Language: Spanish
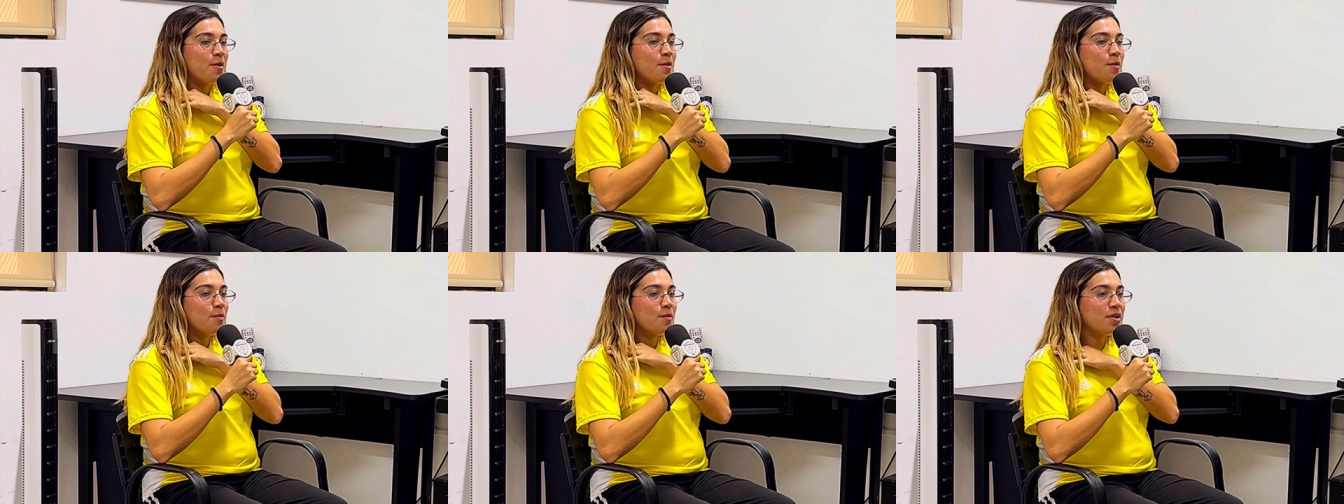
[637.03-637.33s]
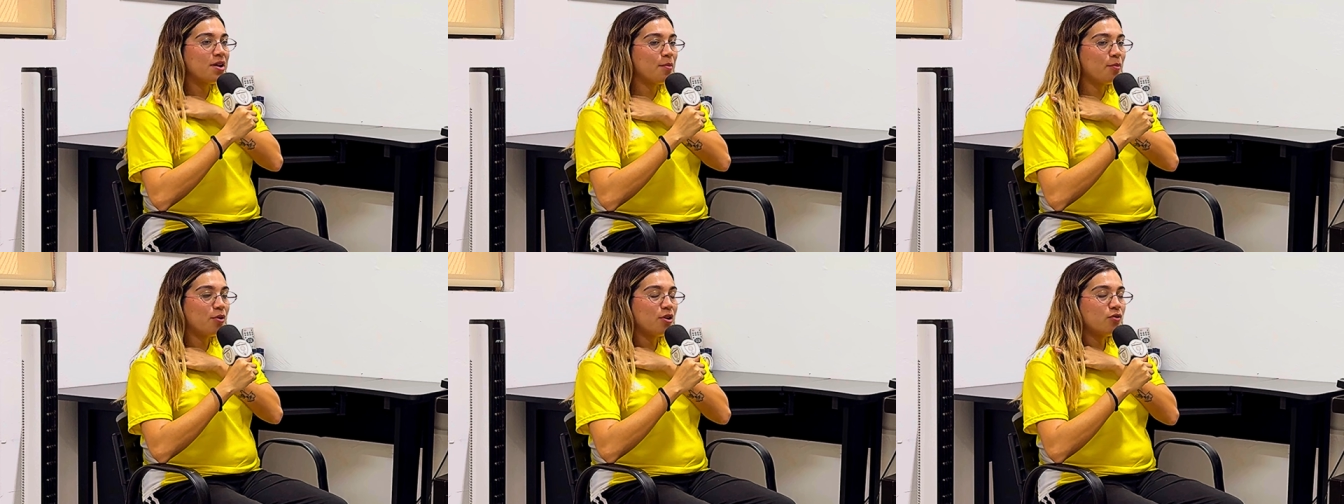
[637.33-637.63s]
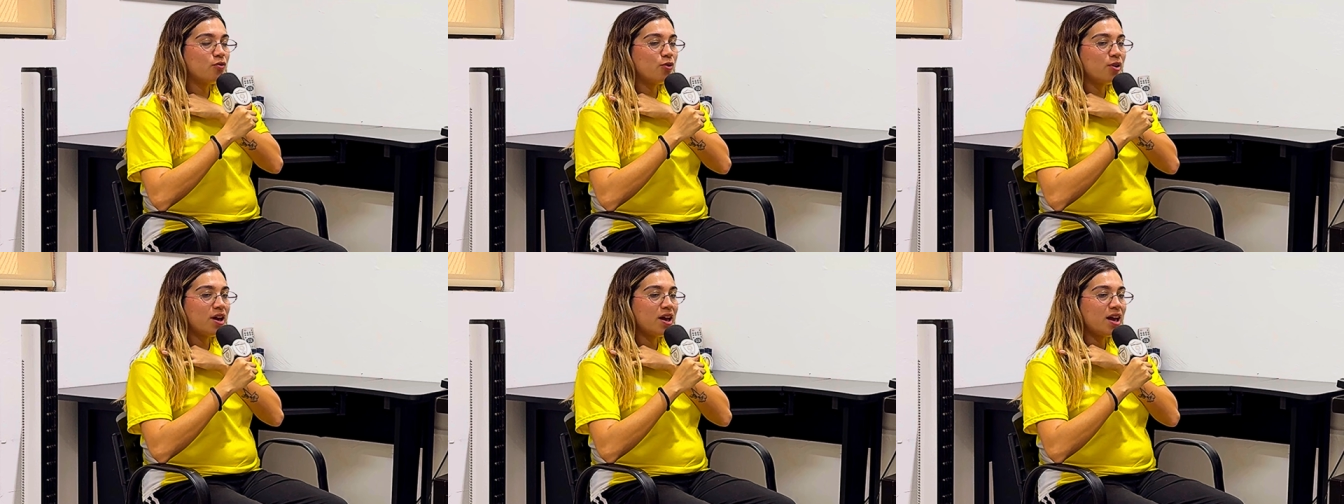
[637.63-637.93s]
Mira,
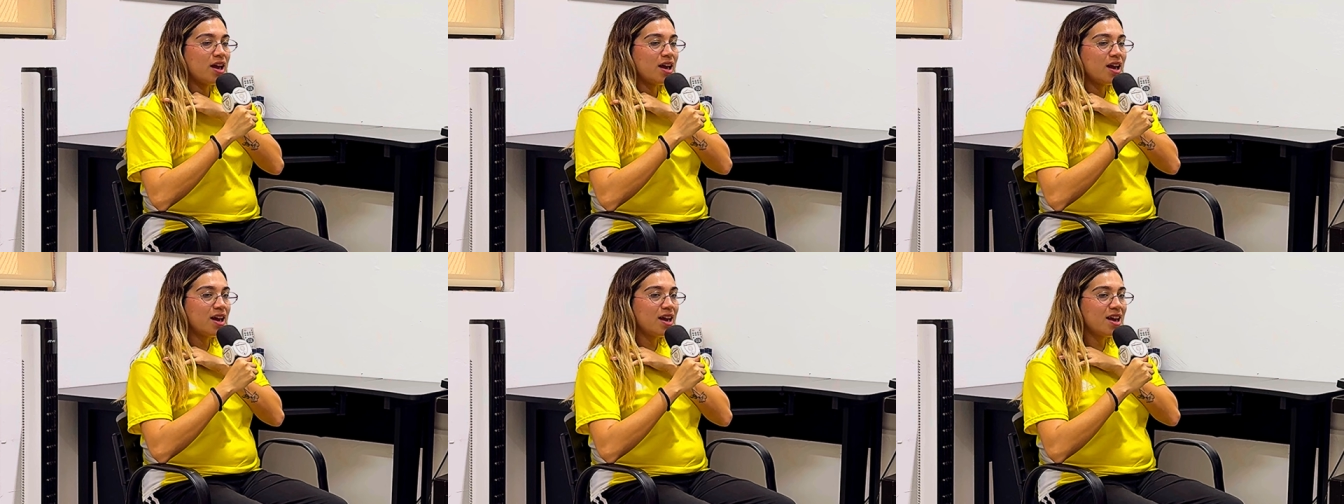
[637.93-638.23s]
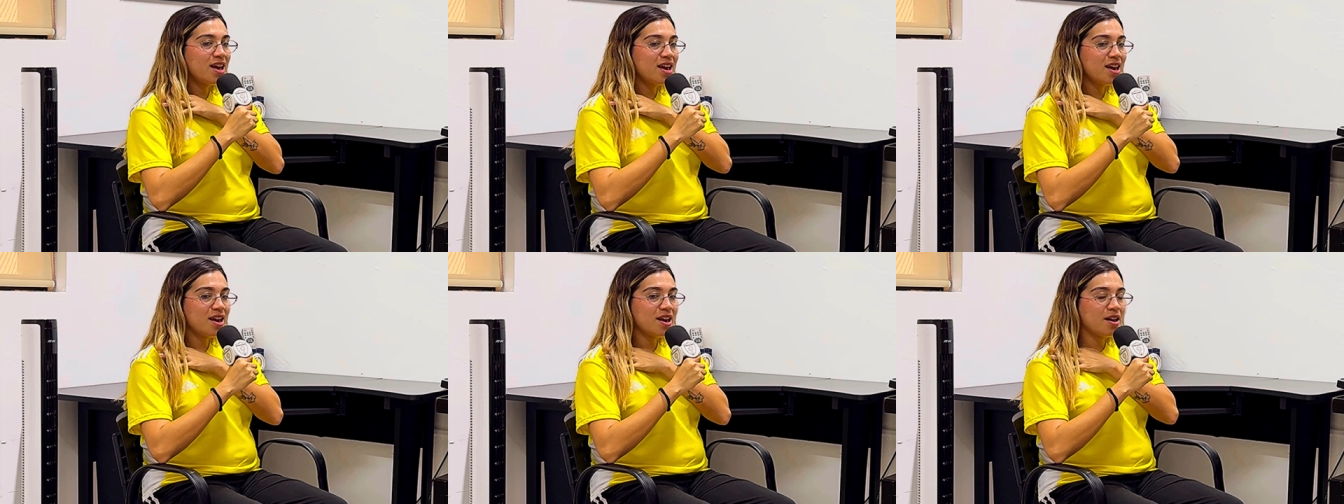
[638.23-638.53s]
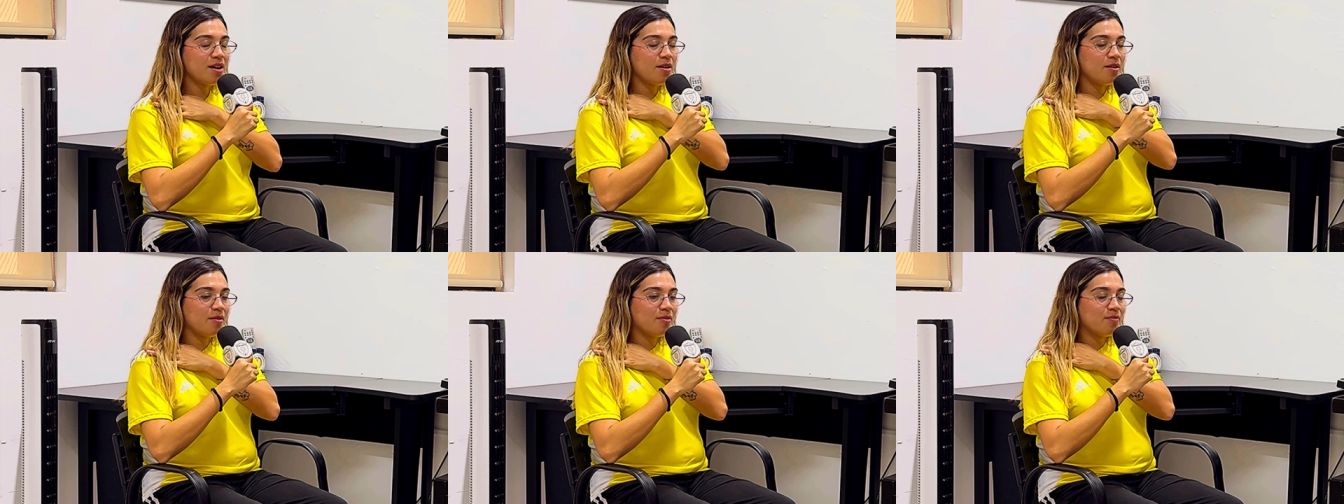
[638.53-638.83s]
pues
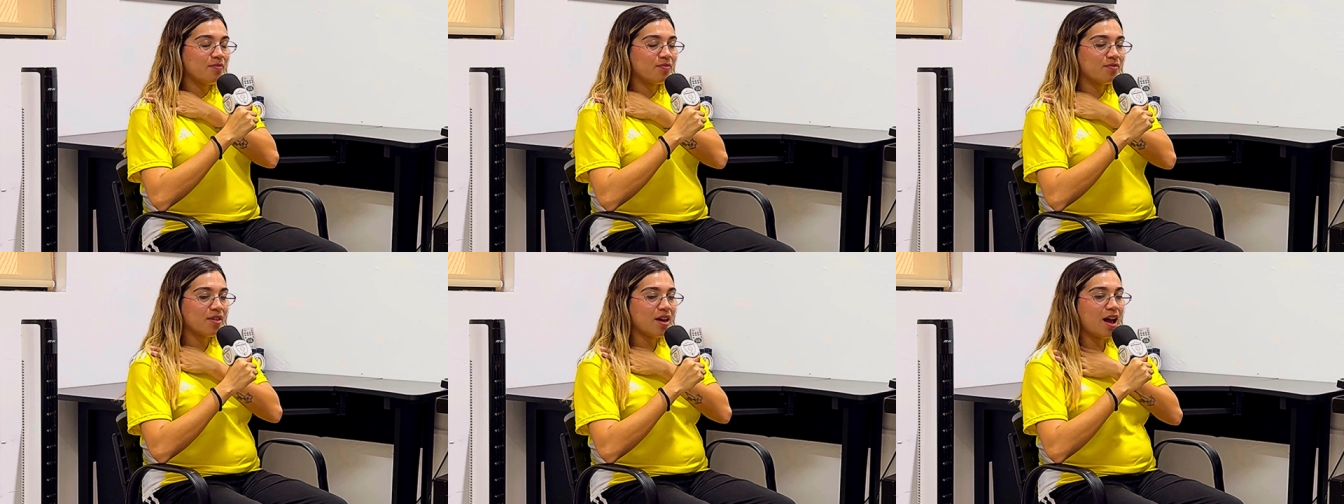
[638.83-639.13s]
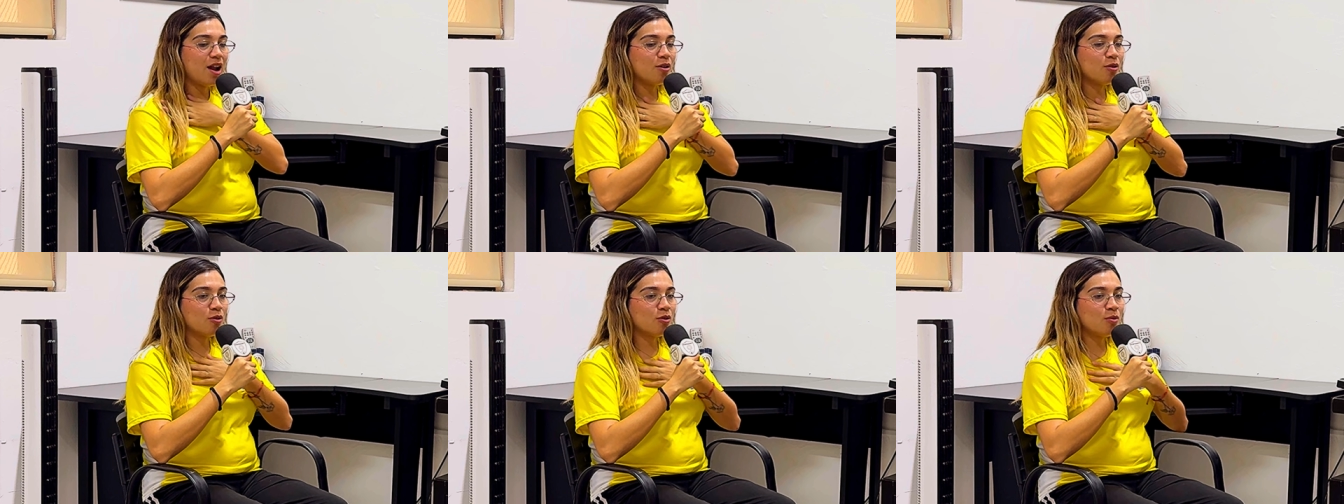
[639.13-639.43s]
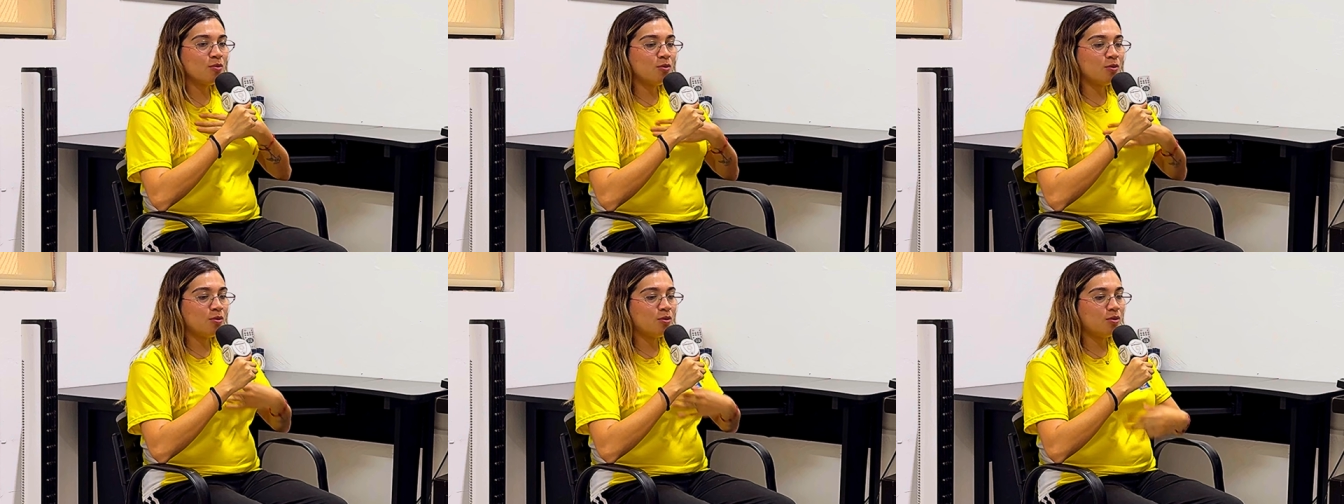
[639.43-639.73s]
fue algo
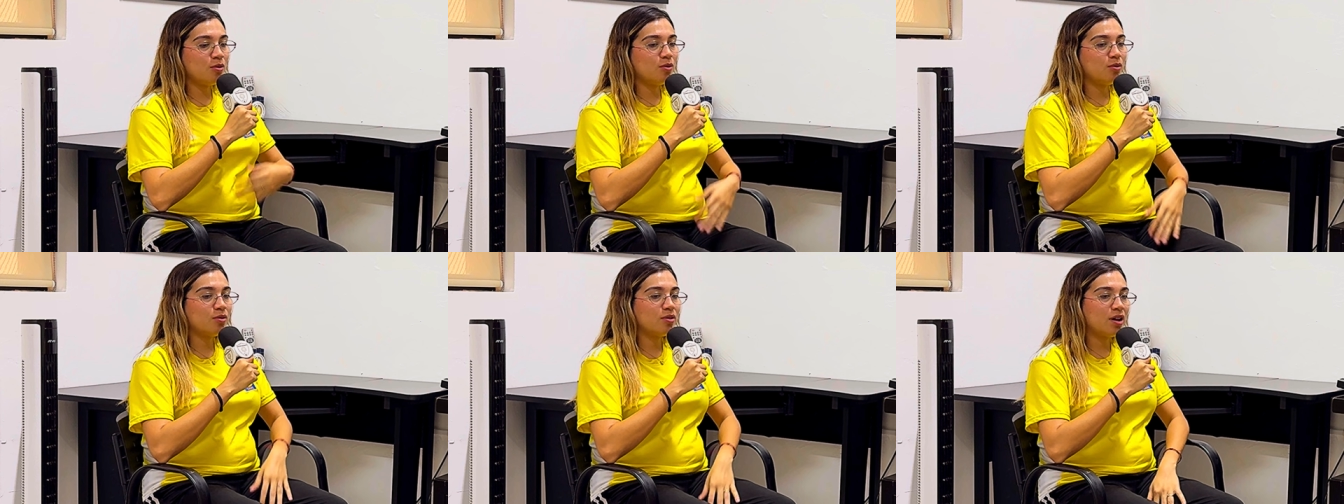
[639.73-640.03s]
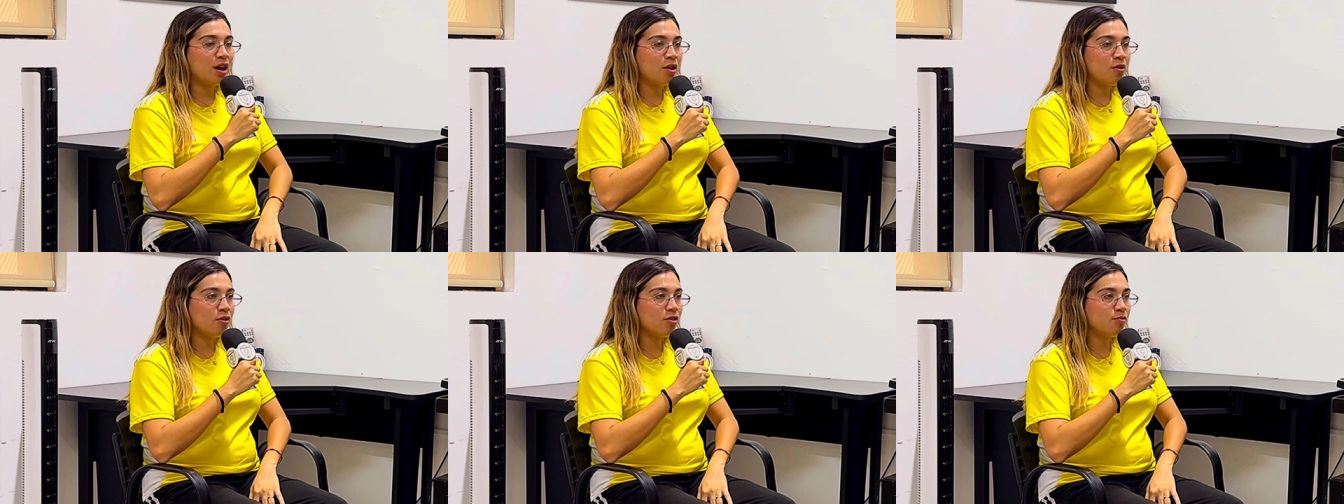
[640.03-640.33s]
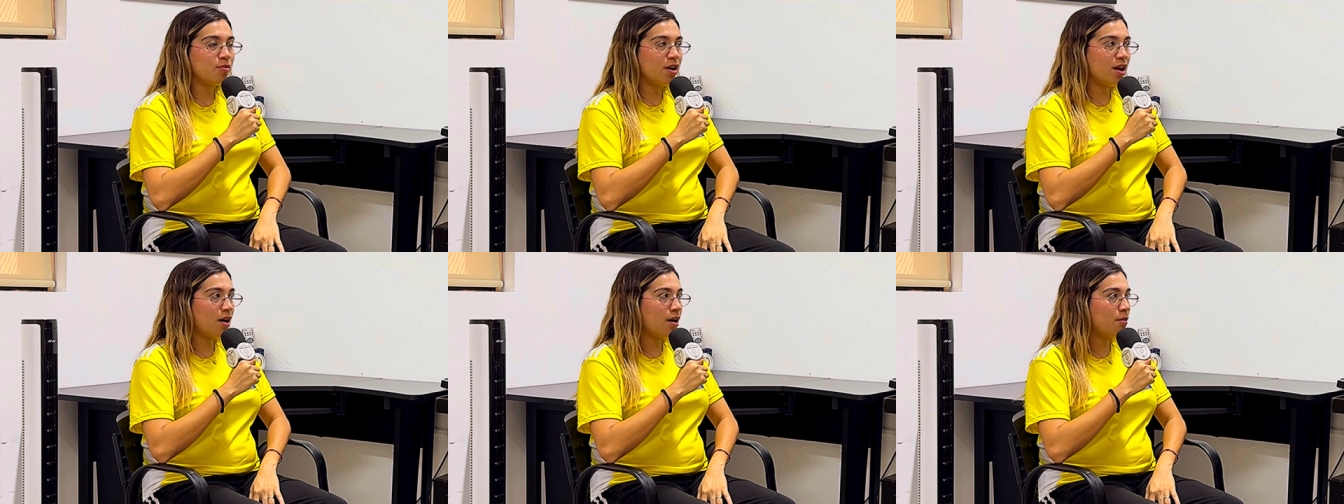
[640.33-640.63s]
como que no
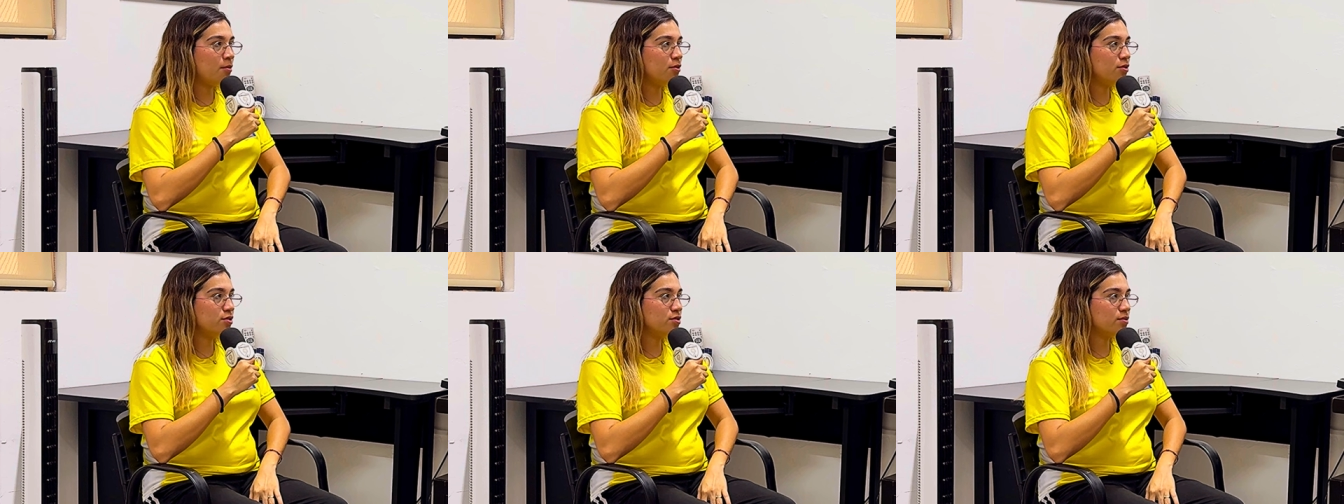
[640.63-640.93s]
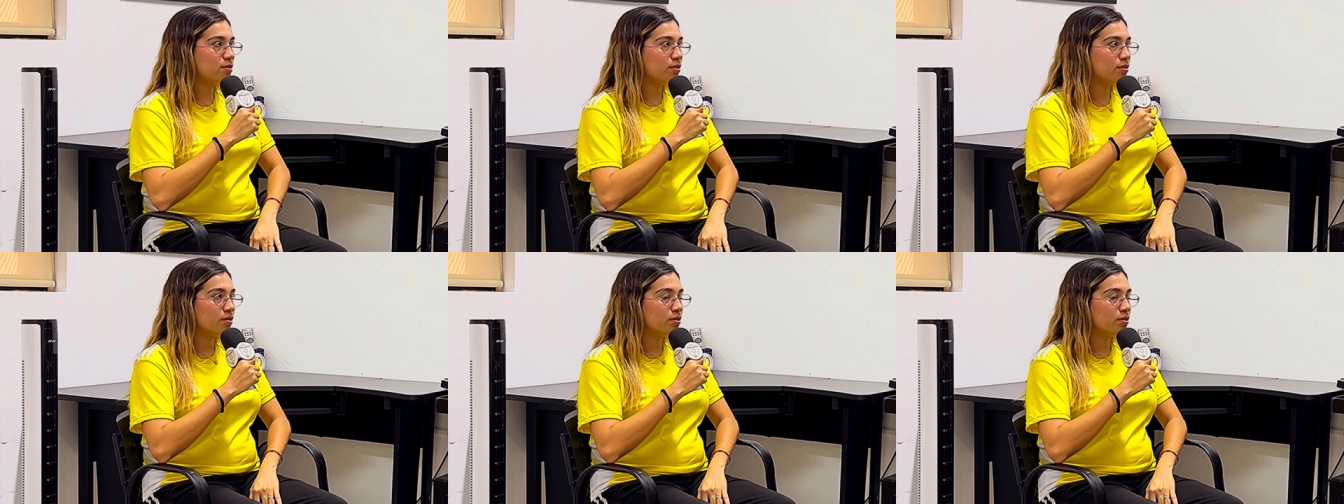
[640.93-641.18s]
esperábamos.